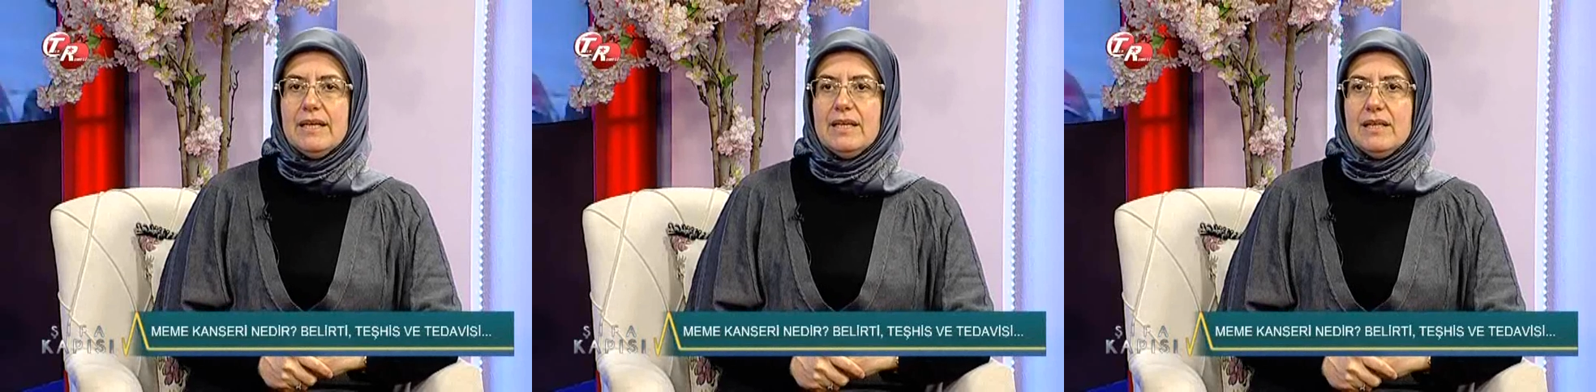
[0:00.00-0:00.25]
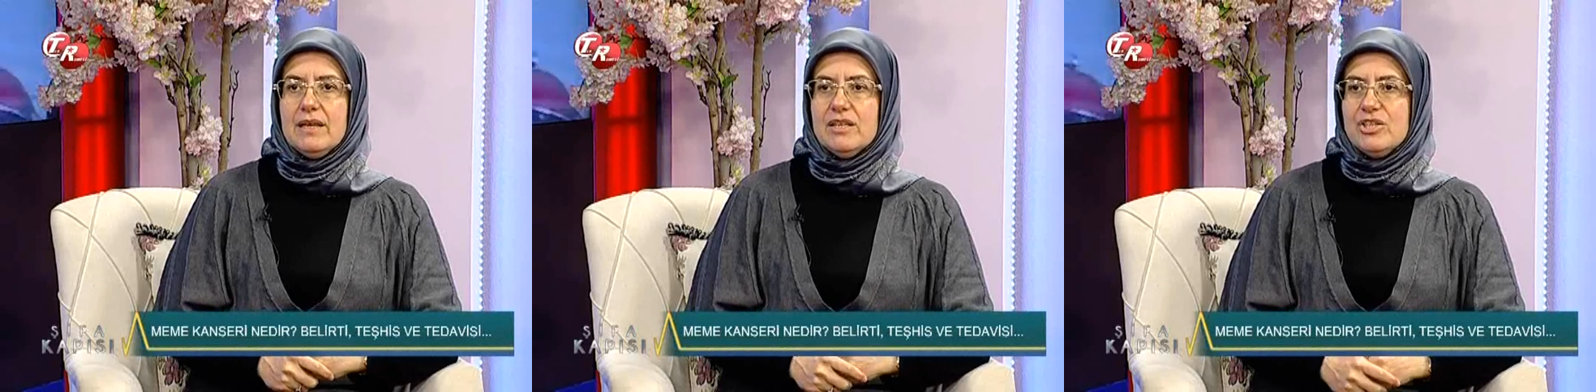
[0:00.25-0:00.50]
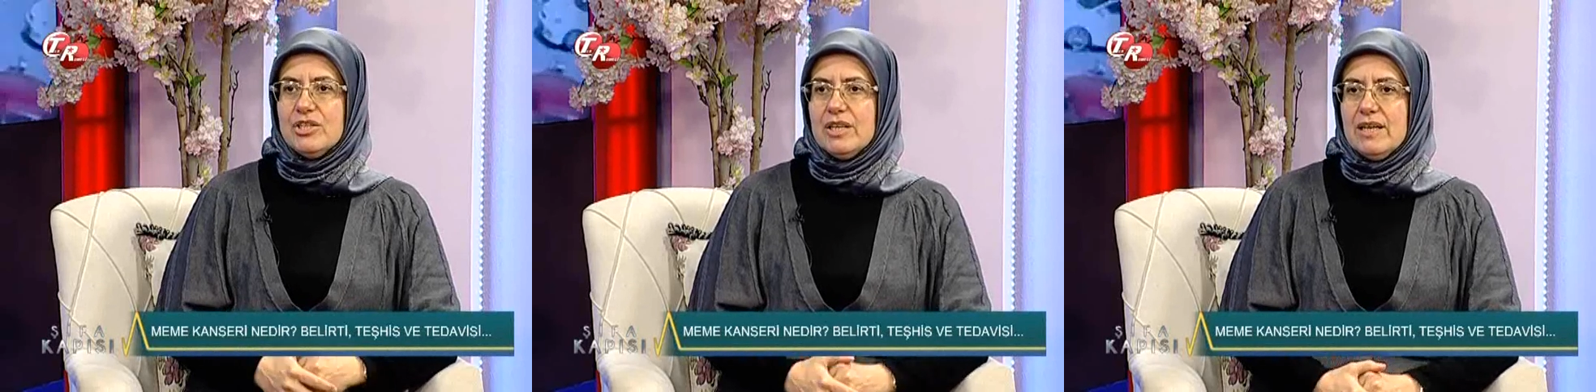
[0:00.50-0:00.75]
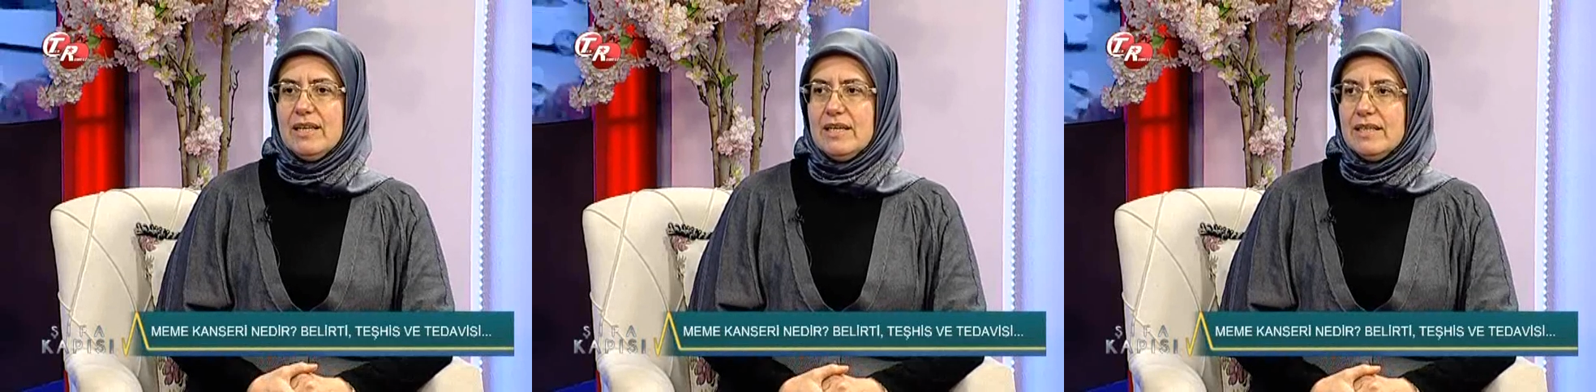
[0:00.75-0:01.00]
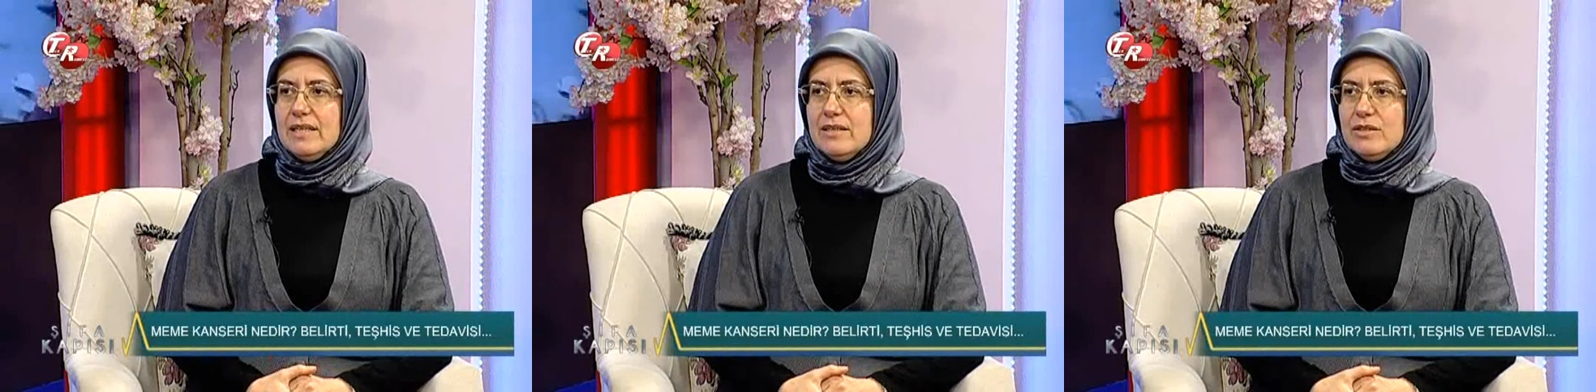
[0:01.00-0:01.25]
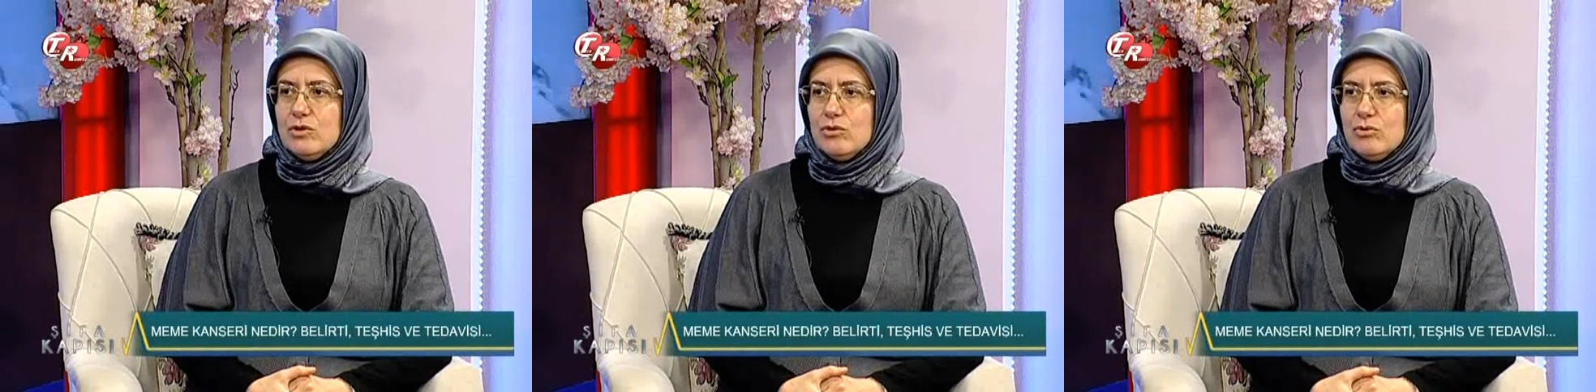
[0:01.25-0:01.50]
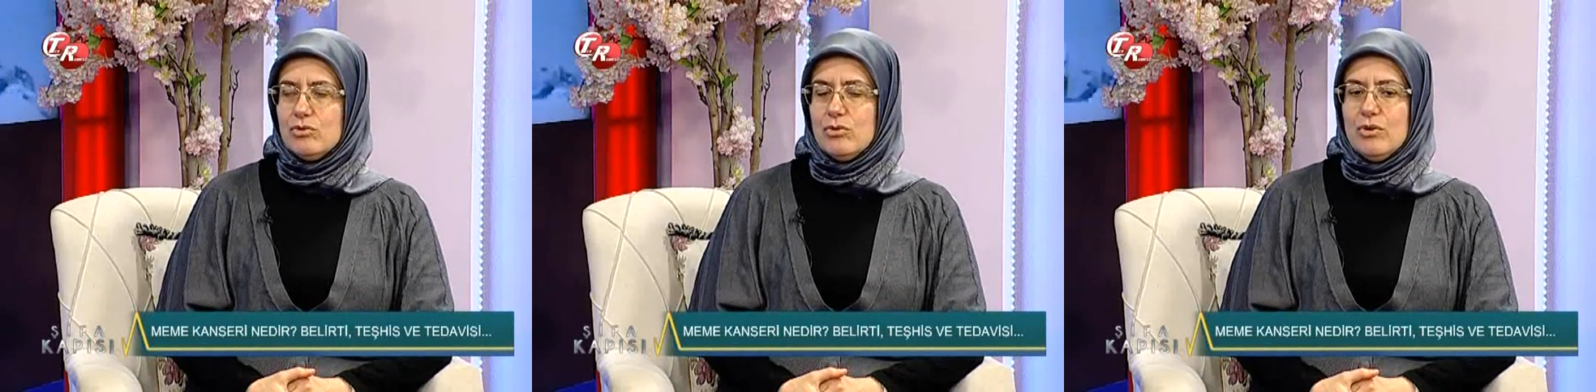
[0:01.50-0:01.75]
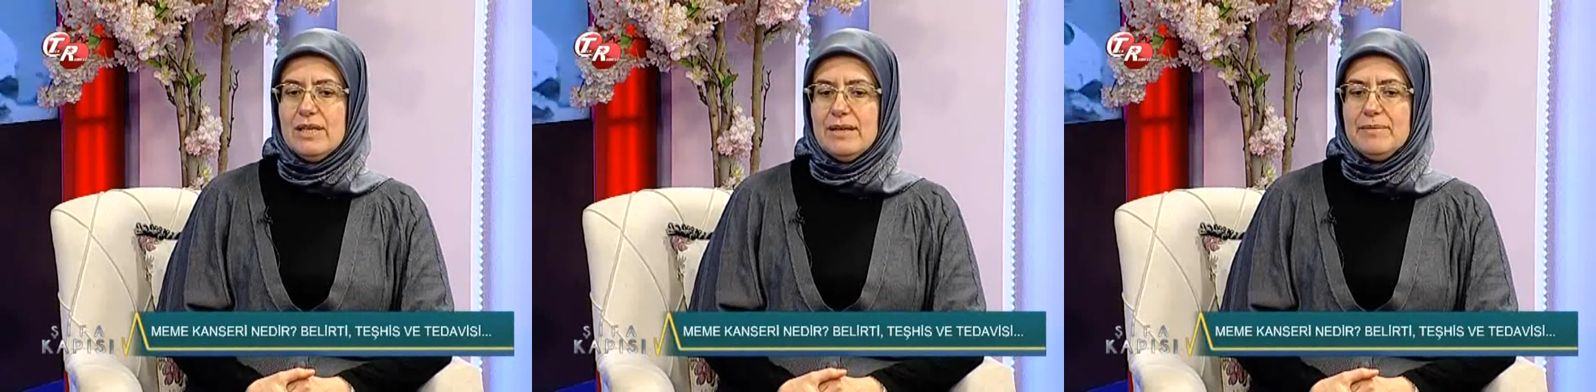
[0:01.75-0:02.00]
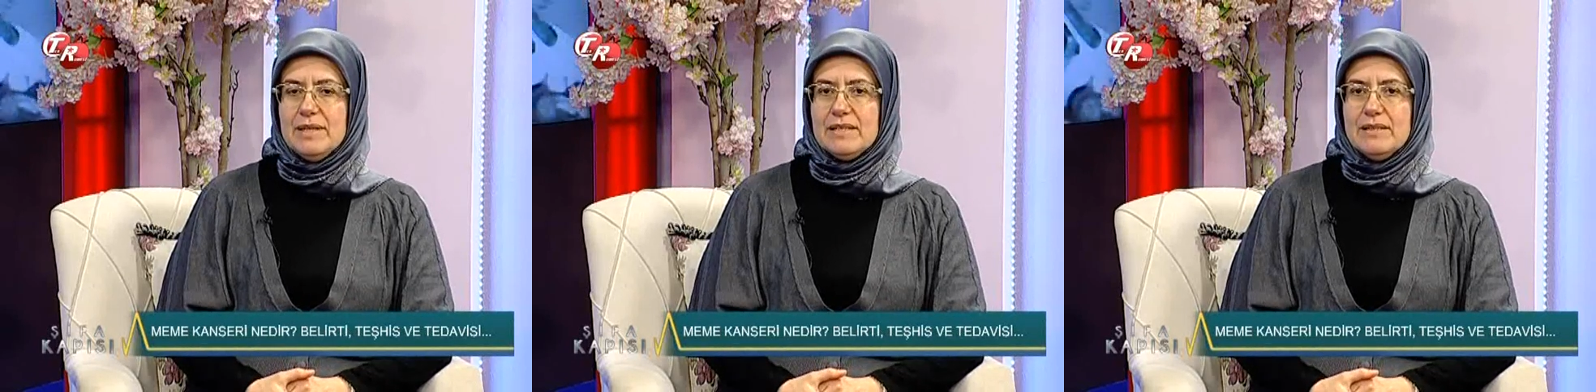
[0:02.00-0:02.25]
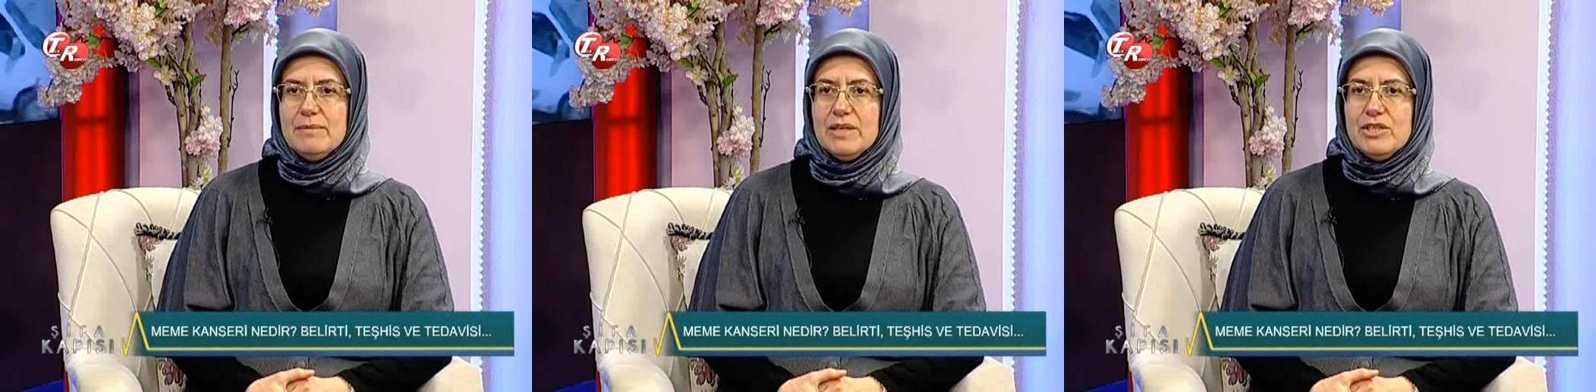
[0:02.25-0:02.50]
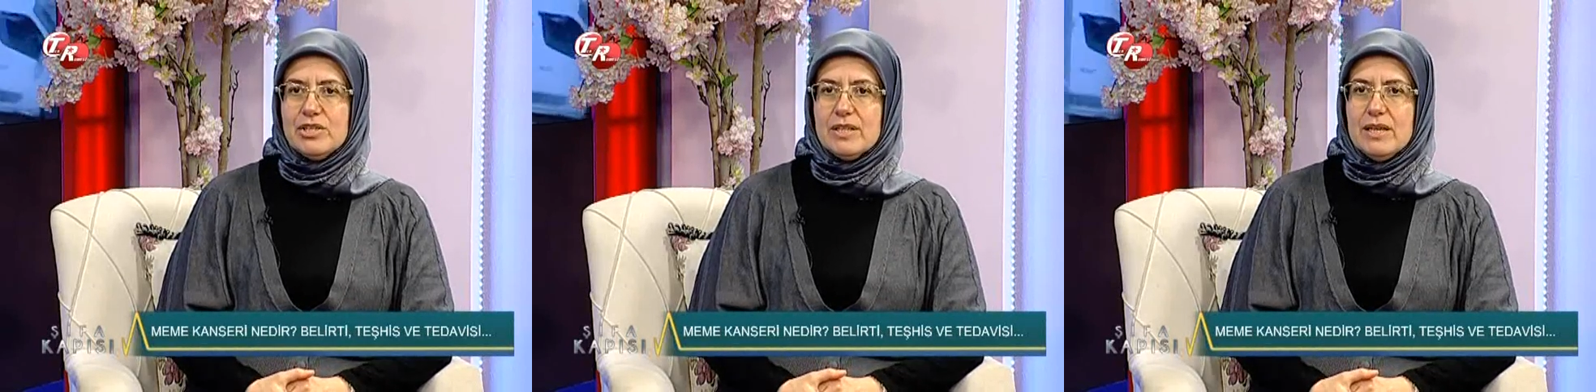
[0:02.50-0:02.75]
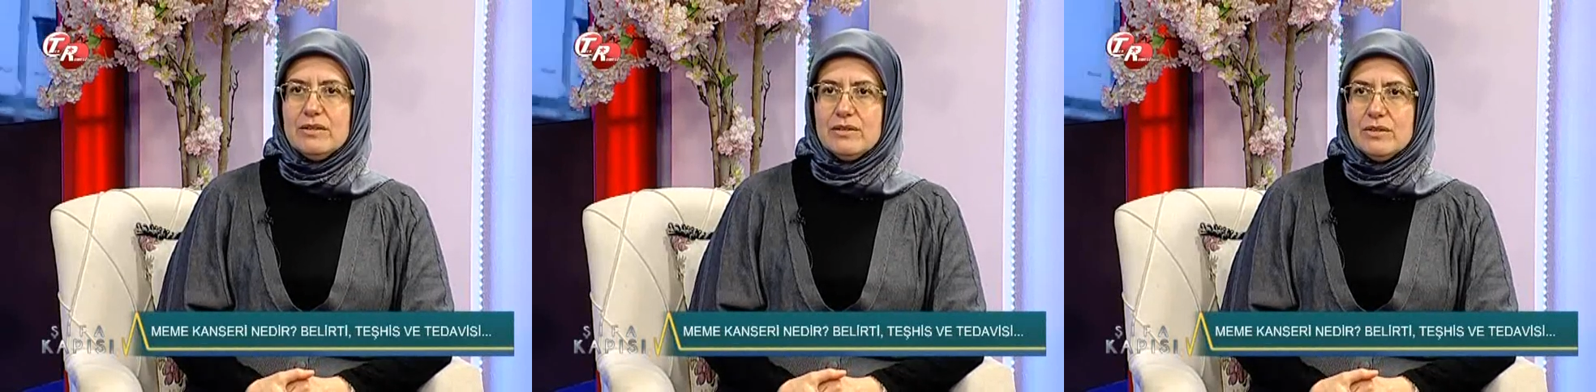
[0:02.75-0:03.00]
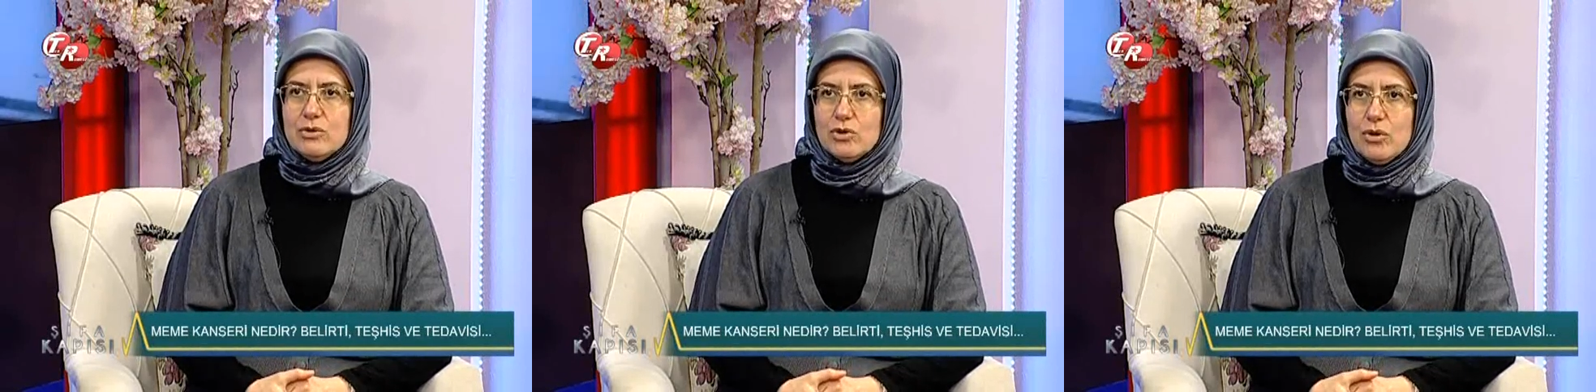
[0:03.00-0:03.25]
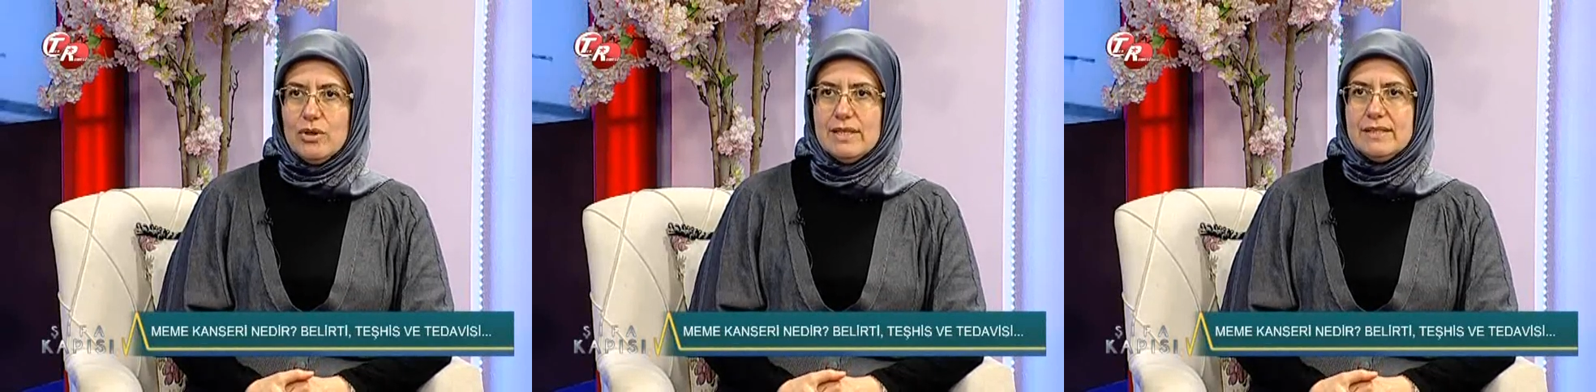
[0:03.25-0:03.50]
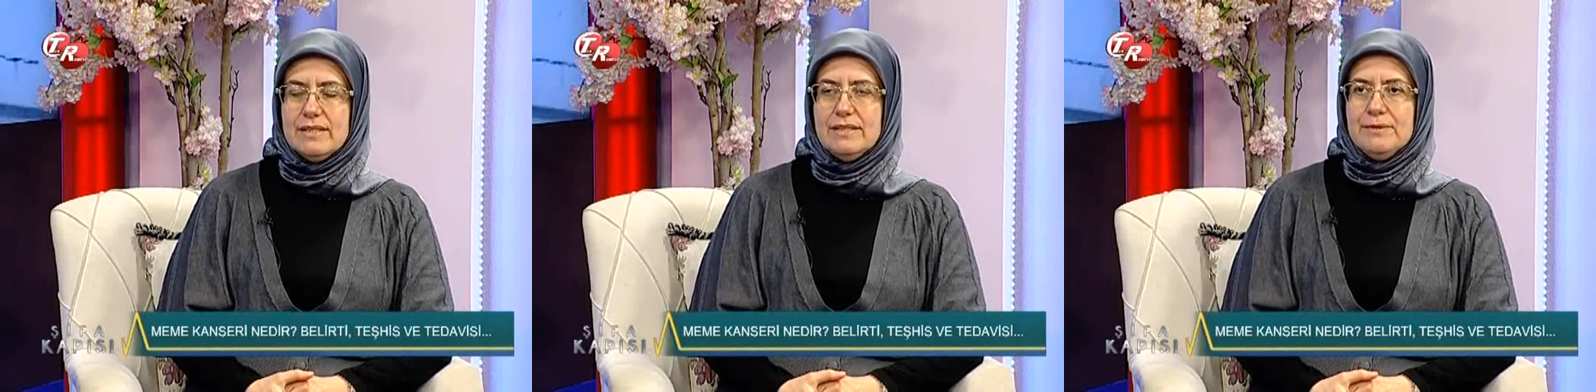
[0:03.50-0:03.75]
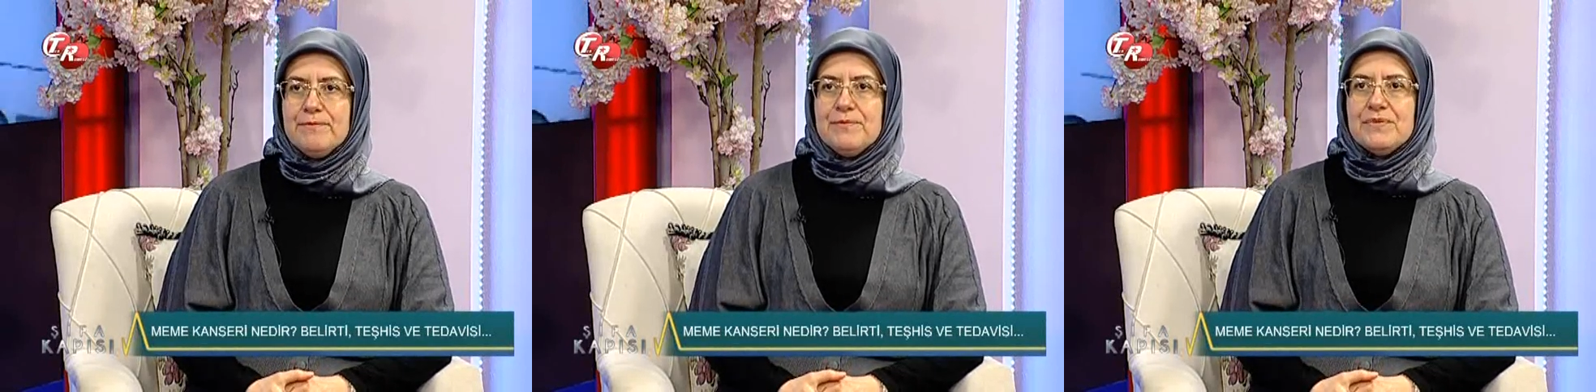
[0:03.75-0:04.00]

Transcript: E, aşılarla ilgili şunu söyleyebilirim. Aşılar şöyledir.